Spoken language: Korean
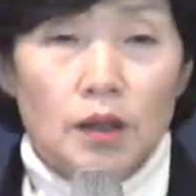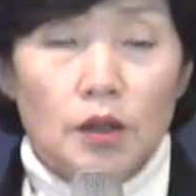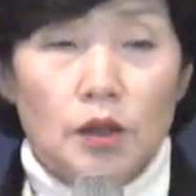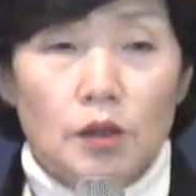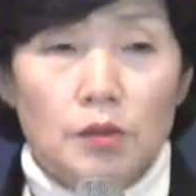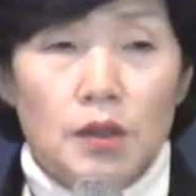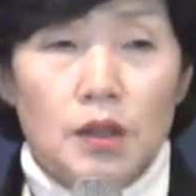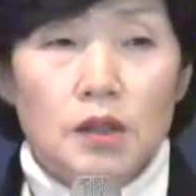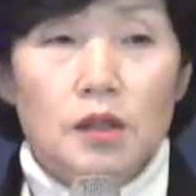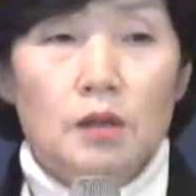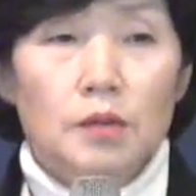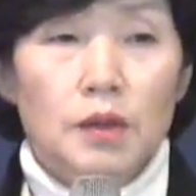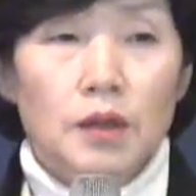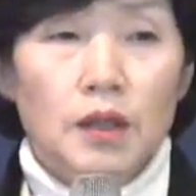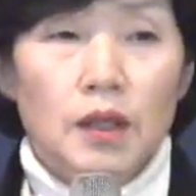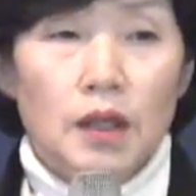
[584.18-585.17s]
여러분 이
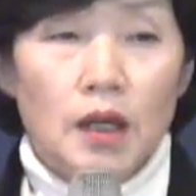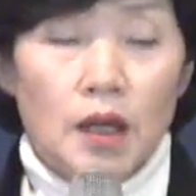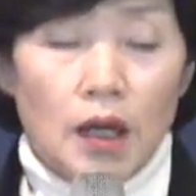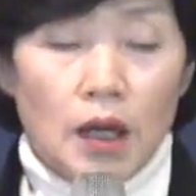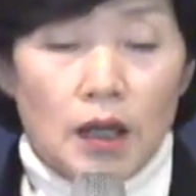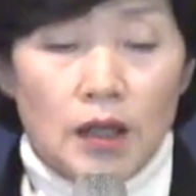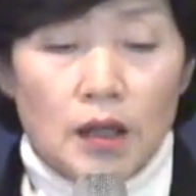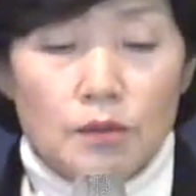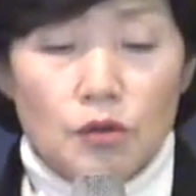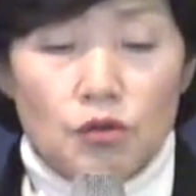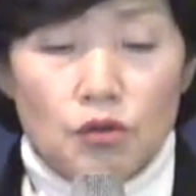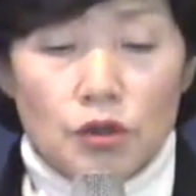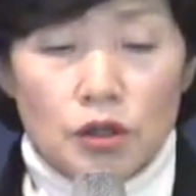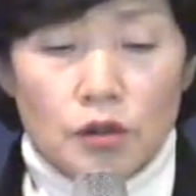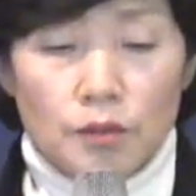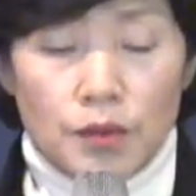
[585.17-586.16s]
새벽에 하나님이
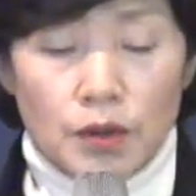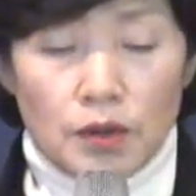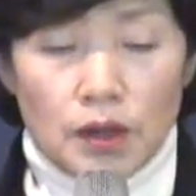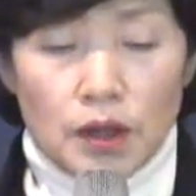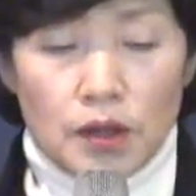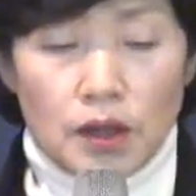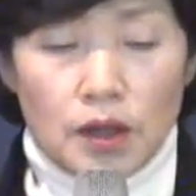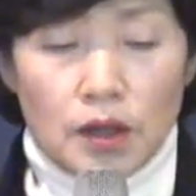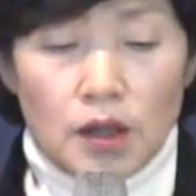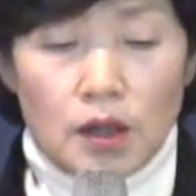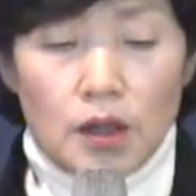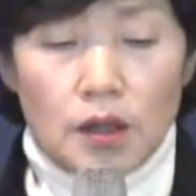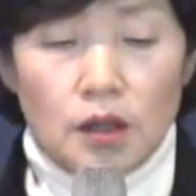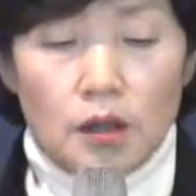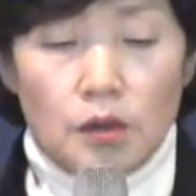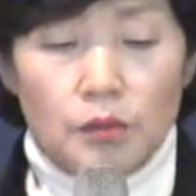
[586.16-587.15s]
주시는 평안이
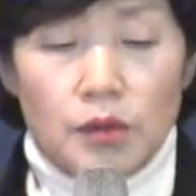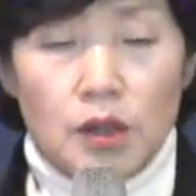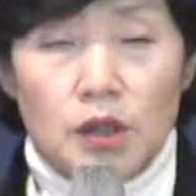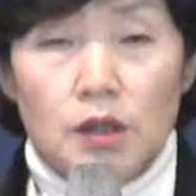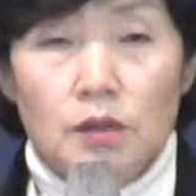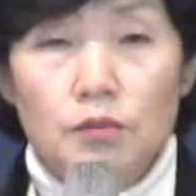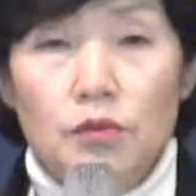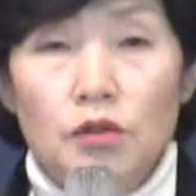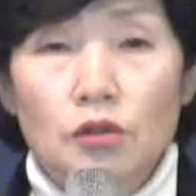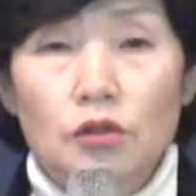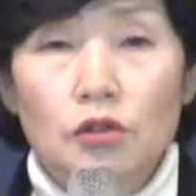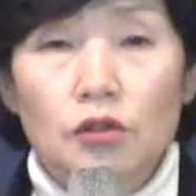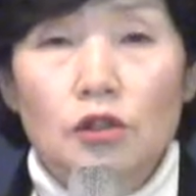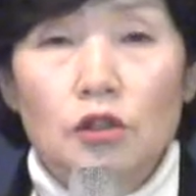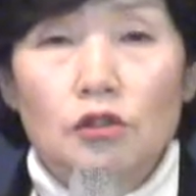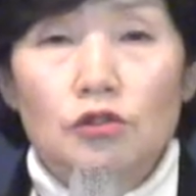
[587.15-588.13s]
여러분들의
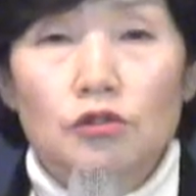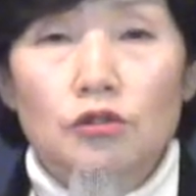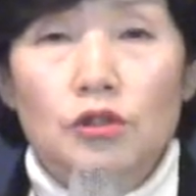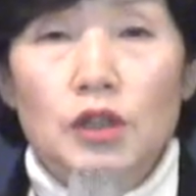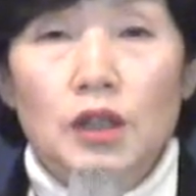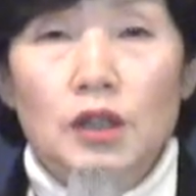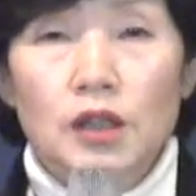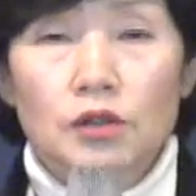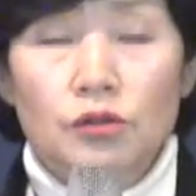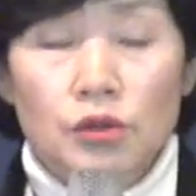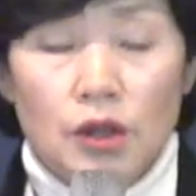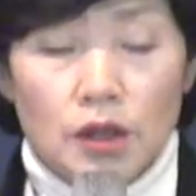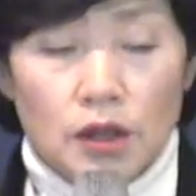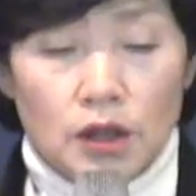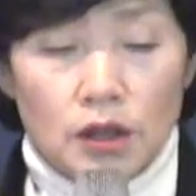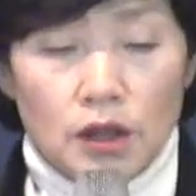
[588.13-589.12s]
심령을 주장할 수
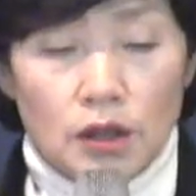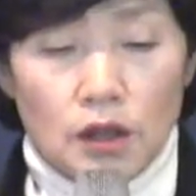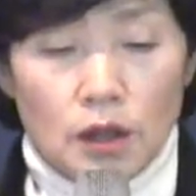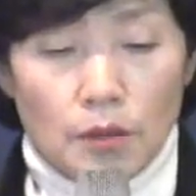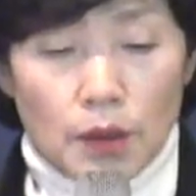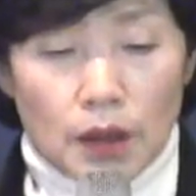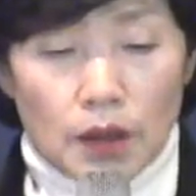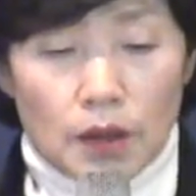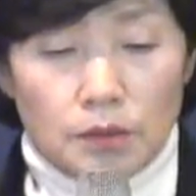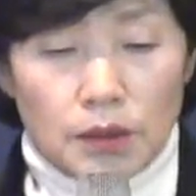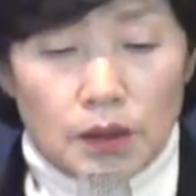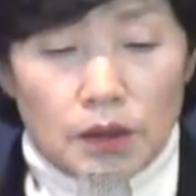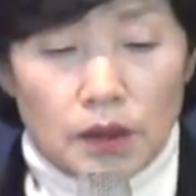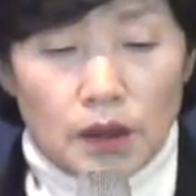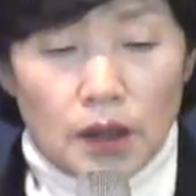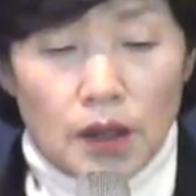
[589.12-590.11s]
있기를
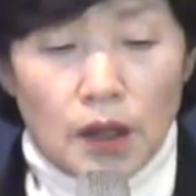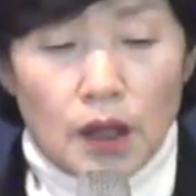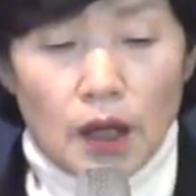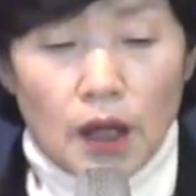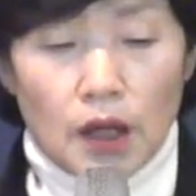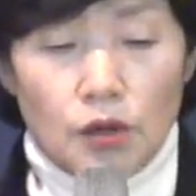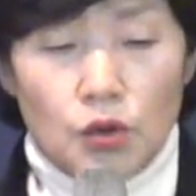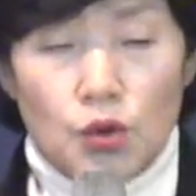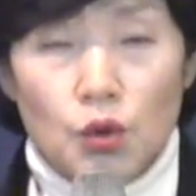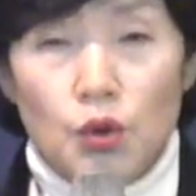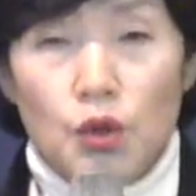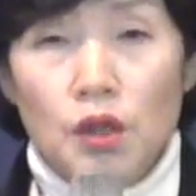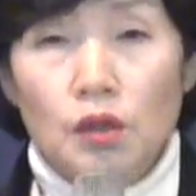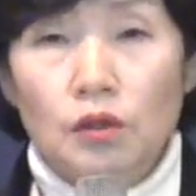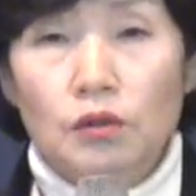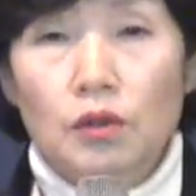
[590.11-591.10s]
바랍니다. 하루
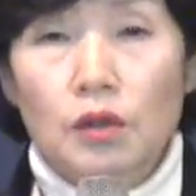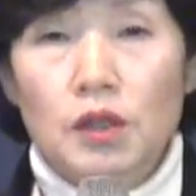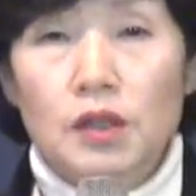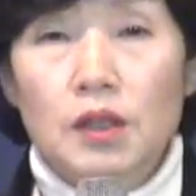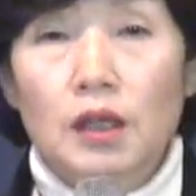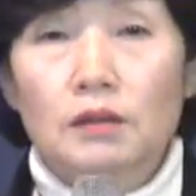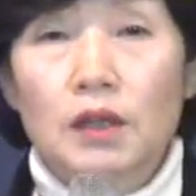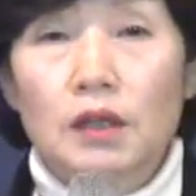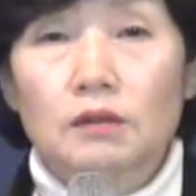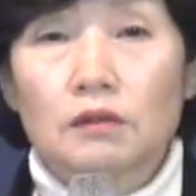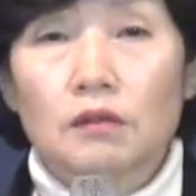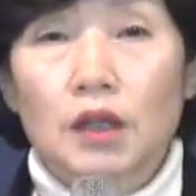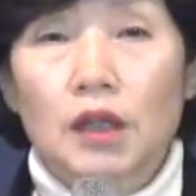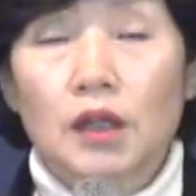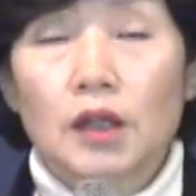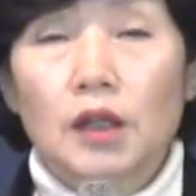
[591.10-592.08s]
종일 어떠한
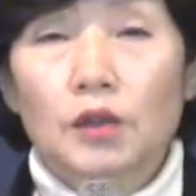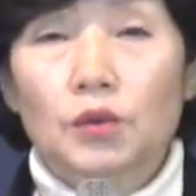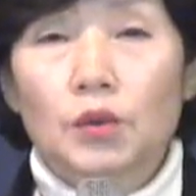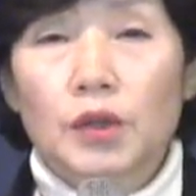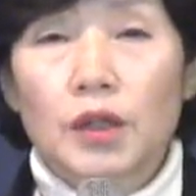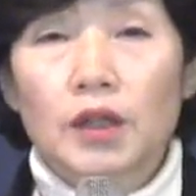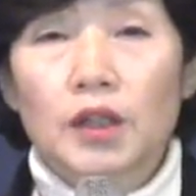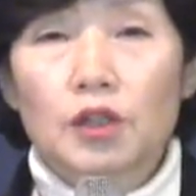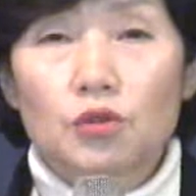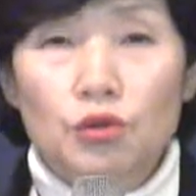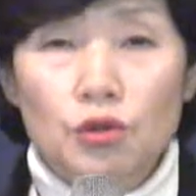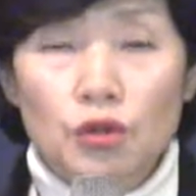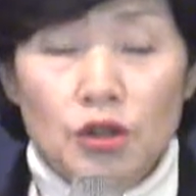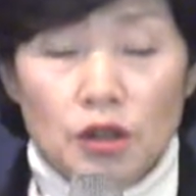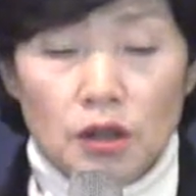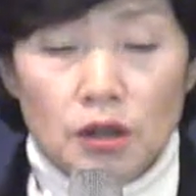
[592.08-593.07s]
상황과 또 내게
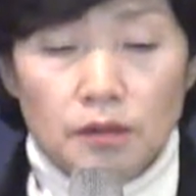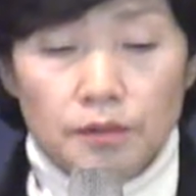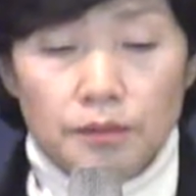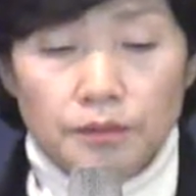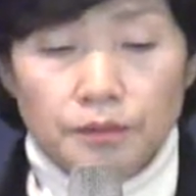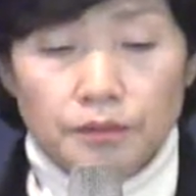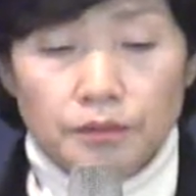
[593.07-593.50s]
주어진